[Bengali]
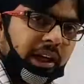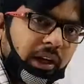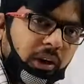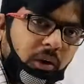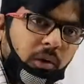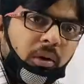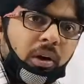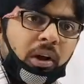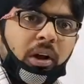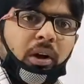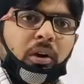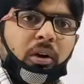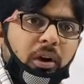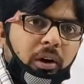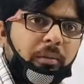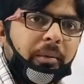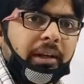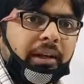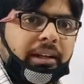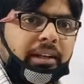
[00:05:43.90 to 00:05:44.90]
গেলেও
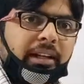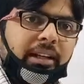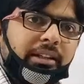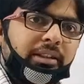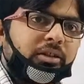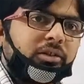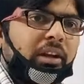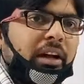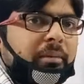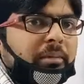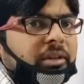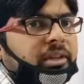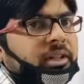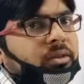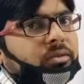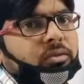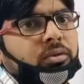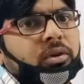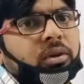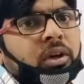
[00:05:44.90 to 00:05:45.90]
হবে ঠিক আছে তো আমাদের
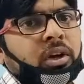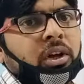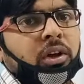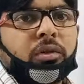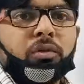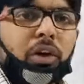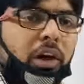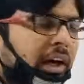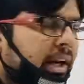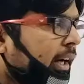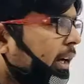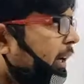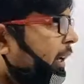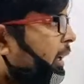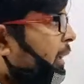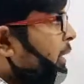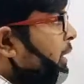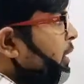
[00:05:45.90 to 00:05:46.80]
কোনো দরকার নেই